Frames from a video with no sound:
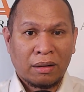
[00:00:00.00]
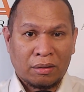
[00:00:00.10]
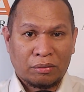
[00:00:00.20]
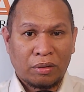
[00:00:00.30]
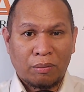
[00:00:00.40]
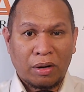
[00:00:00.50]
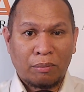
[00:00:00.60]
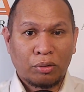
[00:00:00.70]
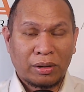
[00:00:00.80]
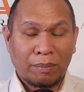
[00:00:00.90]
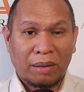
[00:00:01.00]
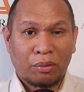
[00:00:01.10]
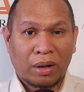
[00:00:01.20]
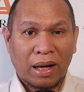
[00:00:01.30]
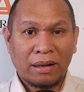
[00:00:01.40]
sudah mulai musim
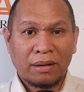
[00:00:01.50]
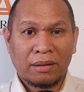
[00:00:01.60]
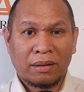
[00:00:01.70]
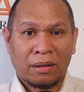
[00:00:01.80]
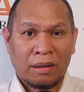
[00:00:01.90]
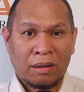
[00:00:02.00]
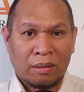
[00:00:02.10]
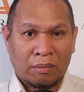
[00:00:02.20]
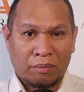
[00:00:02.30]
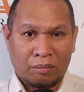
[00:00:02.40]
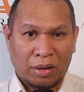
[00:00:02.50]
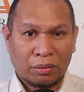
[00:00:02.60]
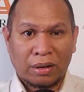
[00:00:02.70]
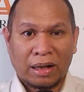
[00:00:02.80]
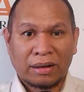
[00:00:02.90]
liburan,
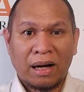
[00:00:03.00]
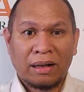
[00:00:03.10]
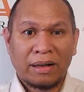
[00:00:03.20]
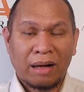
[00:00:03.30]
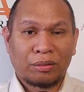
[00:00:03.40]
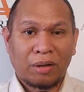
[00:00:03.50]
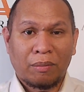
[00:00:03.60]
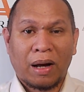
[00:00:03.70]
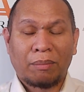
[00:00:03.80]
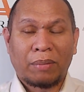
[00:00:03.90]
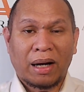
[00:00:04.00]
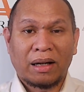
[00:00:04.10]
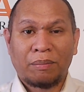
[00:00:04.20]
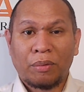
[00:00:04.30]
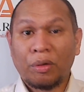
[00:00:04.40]
masuk Natal dan sudah berada
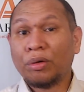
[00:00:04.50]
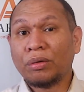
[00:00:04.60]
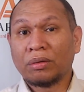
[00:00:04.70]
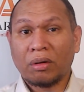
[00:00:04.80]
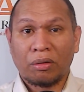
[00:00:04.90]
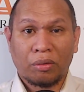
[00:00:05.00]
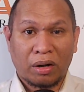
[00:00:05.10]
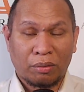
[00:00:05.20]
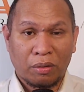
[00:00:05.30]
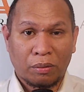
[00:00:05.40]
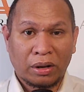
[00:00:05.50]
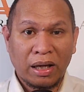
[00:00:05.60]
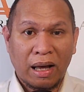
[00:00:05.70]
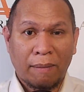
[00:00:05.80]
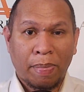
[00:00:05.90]
di penghujung tahun
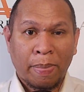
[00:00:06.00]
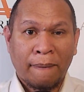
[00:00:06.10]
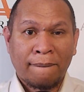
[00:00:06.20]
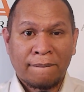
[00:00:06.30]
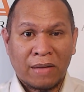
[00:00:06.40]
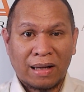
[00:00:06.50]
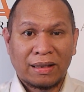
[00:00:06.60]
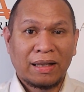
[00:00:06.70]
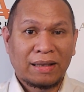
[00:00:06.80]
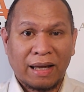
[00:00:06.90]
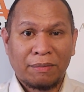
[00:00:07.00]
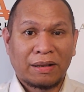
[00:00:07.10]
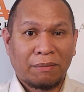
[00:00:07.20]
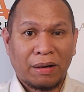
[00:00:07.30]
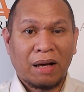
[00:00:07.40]
2023, dari sini saya
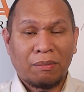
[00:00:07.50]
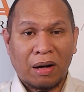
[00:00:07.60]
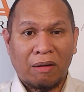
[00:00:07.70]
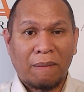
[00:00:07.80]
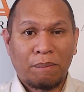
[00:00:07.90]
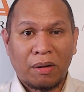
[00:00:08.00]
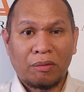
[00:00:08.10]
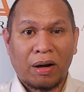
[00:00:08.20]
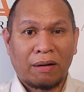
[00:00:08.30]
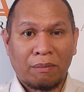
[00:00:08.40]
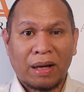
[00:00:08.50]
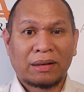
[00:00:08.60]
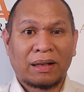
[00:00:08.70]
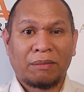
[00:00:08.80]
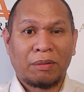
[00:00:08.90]
bisa bilang bahwa peluang
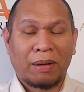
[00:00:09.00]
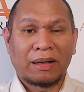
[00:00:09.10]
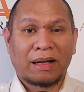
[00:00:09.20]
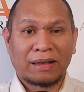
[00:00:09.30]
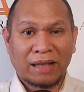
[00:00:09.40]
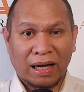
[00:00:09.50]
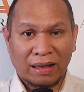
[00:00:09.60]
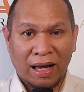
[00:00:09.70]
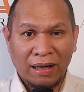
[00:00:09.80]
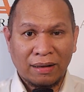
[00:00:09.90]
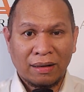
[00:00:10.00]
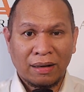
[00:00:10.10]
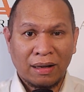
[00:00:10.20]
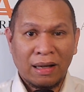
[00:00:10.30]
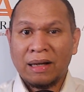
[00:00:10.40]
emas lebih banyak ke stagnan,
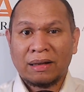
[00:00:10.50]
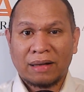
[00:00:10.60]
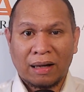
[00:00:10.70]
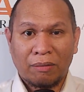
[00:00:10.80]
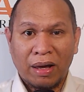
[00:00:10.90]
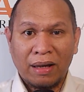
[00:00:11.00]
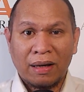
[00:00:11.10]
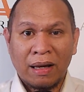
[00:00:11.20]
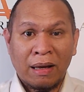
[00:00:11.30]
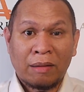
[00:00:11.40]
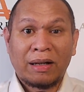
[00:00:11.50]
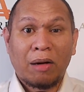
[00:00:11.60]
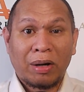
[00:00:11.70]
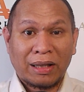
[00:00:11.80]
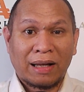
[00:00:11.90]
sideway, dia
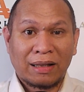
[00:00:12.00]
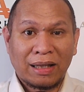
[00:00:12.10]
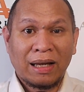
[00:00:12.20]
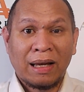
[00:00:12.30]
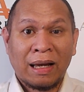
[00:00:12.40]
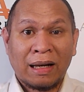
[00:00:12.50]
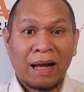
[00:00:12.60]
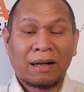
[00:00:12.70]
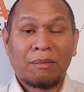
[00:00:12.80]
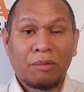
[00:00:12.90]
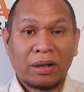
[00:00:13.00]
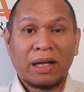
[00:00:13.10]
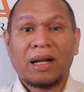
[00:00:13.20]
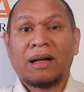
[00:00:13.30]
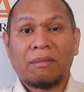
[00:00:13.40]
wait and see, dan
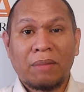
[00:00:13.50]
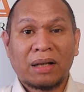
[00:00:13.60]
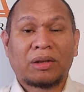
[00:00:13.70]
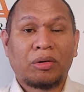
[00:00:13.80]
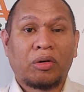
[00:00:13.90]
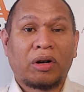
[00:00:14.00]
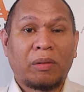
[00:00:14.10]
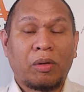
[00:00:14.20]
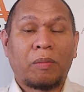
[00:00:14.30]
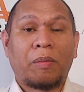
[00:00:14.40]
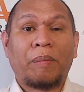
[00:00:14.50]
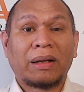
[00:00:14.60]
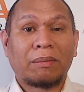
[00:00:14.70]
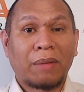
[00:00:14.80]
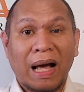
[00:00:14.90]
kemungkinan emas tahun
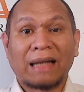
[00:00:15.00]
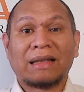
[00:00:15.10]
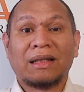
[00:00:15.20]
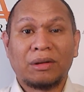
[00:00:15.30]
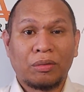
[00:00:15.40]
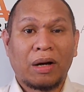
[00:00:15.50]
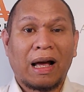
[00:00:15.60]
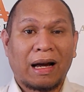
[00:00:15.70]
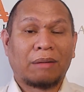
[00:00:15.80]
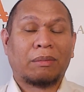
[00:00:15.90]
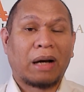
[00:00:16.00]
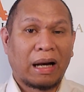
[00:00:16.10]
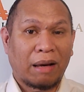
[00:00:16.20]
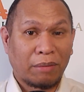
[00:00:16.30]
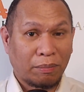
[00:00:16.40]
2024 masih juga akan
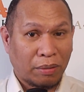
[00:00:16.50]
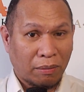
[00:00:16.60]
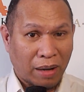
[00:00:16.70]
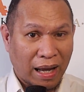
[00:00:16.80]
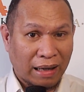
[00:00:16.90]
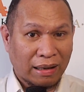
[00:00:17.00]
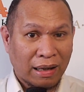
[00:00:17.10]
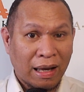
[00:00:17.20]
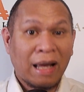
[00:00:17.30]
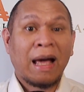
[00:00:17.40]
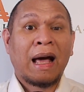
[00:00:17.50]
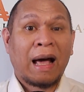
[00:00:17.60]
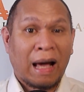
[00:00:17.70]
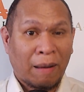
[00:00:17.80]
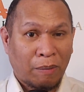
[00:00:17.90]
mengalami pelemahan.
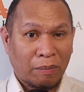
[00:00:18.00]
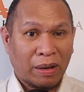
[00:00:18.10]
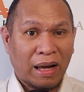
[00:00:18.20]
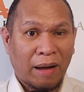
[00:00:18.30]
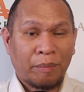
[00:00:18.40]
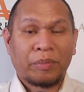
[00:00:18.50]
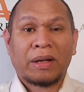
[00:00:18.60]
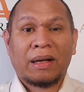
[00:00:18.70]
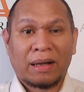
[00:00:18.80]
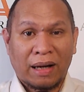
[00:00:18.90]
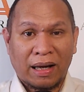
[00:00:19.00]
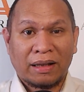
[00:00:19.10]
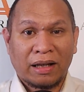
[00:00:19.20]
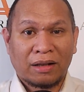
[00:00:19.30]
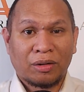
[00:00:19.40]
Apabila kenaikan
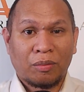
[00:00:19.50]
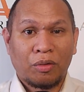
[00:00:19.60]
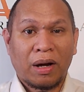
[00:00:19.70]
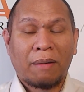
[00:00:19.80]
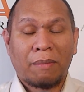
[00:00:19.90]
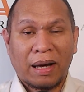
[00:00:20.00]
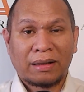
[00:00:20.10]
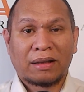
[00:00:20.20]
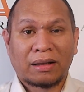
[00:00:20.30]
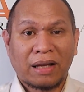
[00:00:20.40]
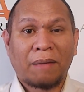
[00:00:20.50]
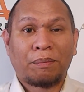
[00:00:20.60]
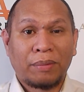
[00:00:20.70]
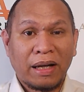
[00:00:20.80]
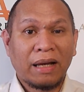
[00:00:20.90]
tingkat suku bunga masih tetap
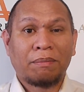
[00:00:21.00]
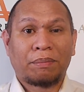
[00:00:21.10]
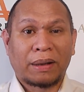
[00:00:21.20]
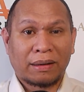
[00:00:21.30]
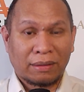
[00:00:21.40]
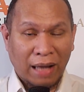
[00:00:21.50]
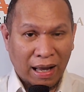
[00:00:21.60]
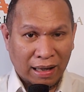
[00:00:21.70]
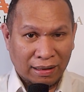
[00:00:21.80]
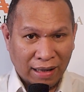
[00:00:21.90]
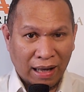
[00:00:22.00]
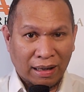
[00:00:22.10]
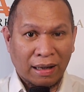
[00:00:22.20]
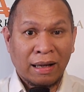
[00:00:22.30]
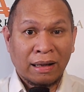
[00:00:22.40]

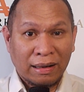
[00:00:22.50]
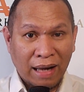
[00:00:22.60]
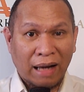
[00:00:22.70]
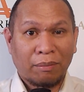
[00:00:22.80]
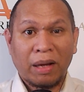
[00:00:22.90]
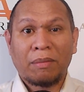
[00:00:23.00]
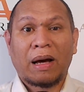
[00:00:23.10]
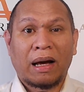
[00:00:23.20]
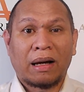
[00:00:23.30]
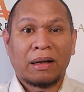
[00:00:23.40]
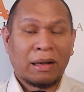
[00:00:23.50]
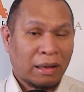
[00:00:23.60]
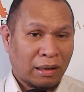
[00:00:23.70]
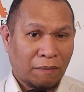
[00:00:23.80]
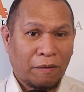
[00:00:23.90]
dipertahankan. Dan memang
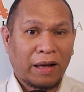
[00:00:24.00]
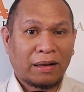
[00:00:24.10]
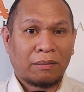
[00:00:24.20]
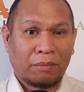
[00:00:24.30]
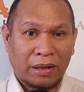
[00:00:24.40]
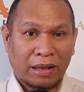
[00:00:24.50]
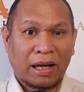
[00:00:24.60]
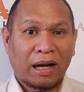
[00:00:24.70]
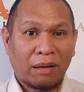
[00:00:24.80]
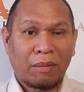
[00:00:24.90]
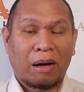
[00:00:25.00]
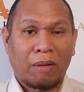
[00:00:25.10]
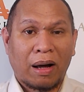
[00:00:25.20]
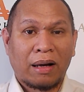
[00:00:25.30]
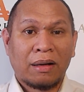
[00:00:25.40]
The Fed menyatakan bahwa